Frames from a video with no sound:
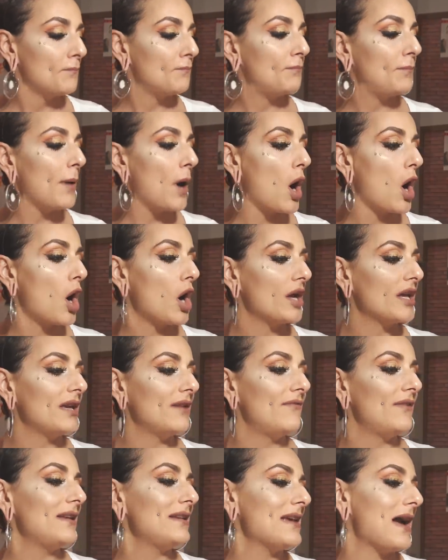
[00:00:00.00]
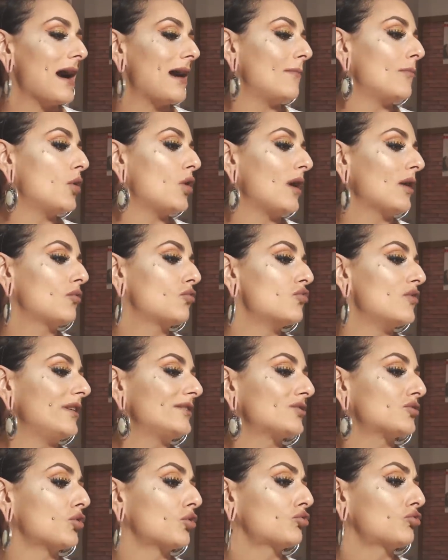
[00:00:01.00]
Poi veniamo a
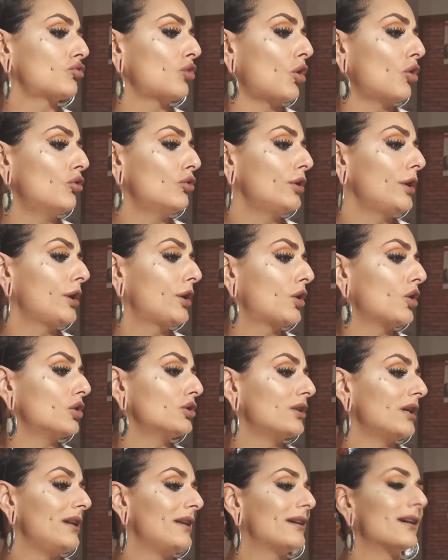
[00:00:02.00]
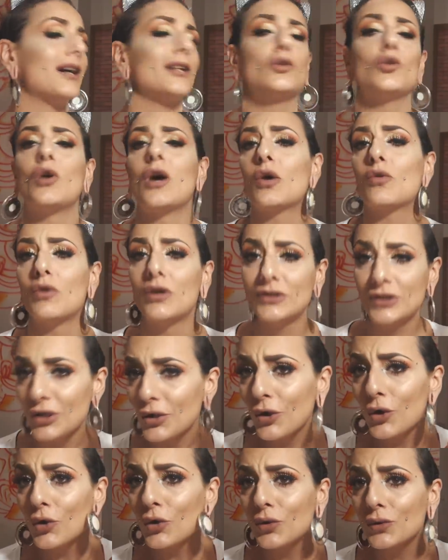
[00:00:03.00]
questo tonico delicato acqua di
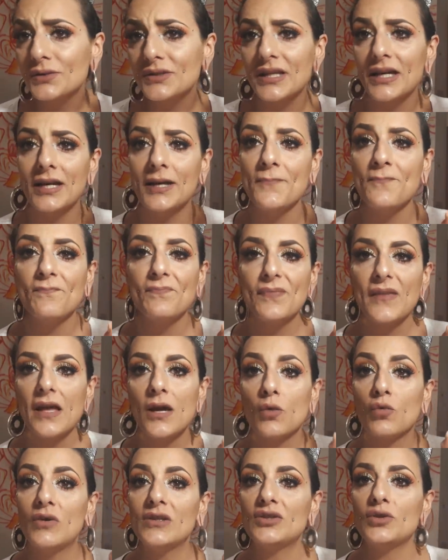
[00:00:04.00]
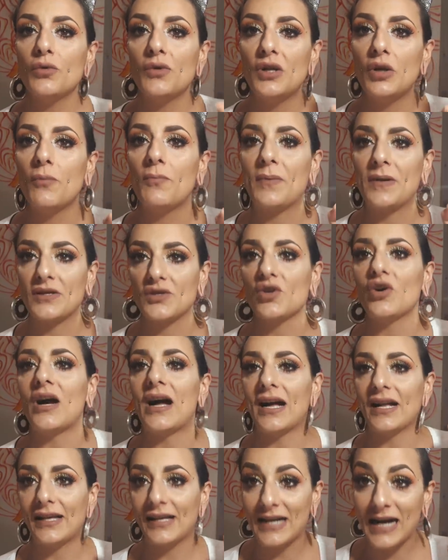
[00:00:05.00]
rose. Questo qui l'ho preso
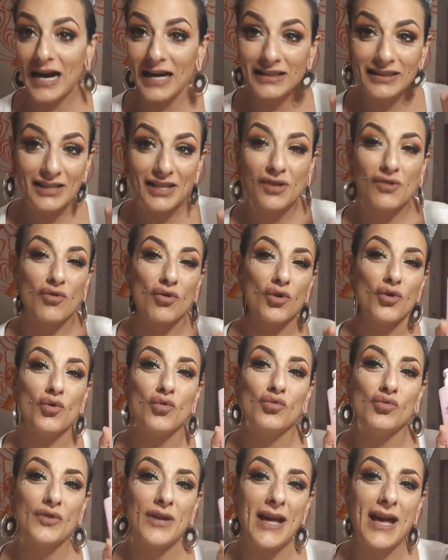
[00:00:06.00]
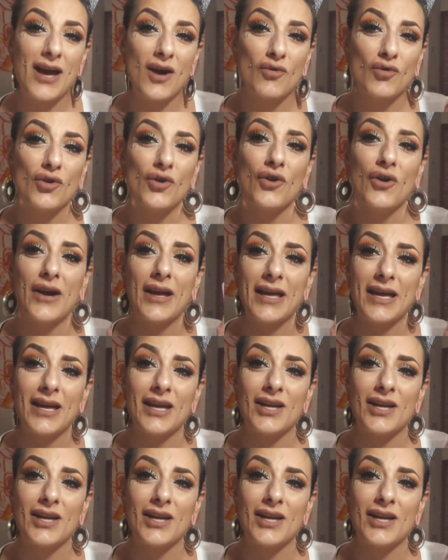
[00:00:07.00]
al Caddi con 1,90 euro